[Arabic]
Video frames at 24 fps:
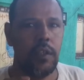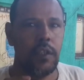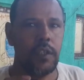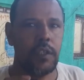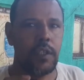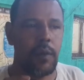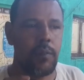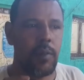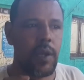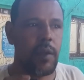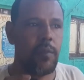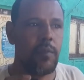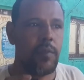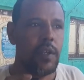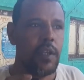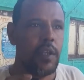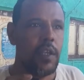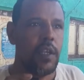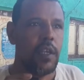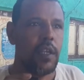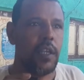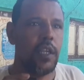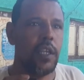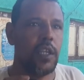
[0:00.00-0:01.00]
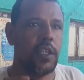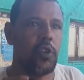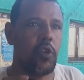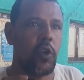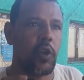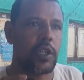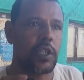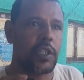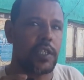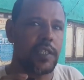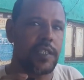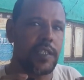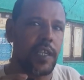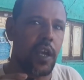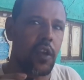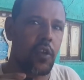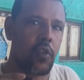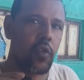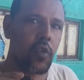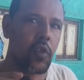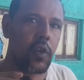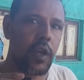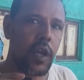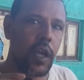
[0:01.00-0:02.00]
تمام ليه دلوقتي اتساع
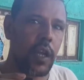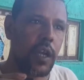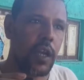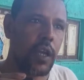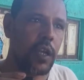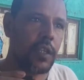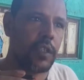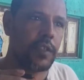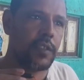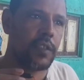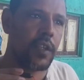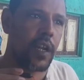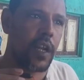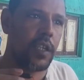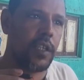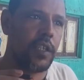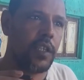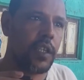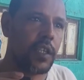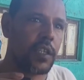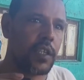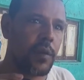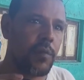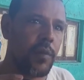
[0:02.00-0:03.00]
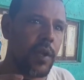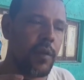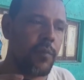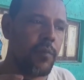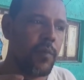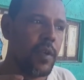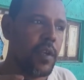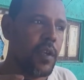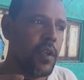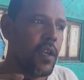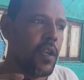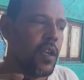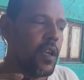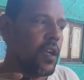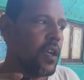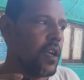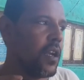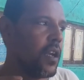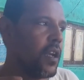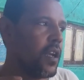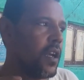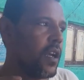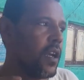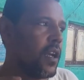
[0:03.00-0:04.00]
الرقعه الزراعيه تمام
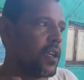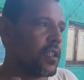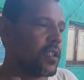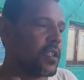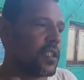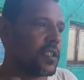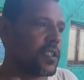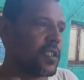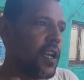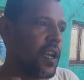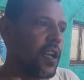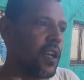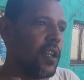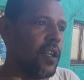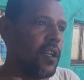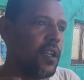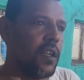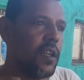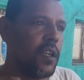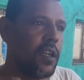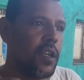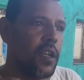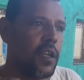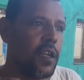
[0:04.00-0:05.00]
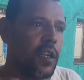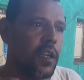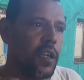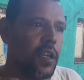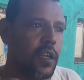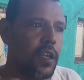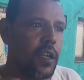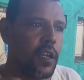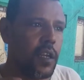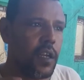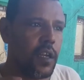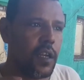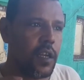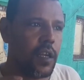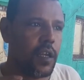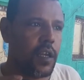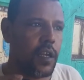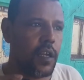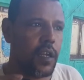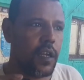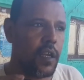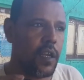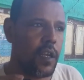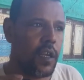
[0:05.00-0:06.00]
آه، اتساع
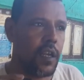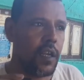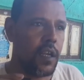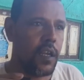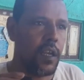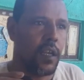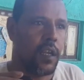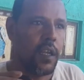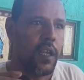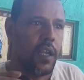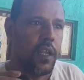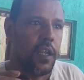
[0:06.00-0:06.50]
آه،